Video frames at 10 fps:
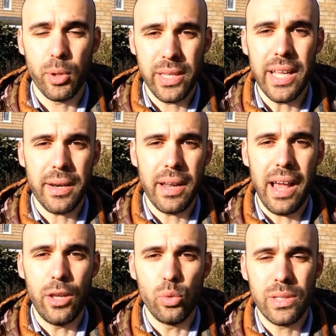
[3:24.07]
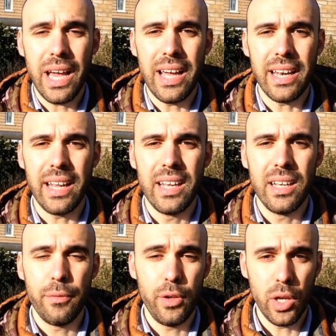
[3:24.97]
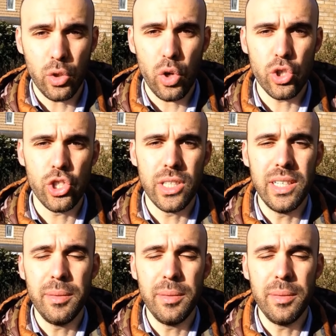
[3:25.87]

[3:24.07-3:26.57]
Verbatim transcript: poter aiutare fino ad oggi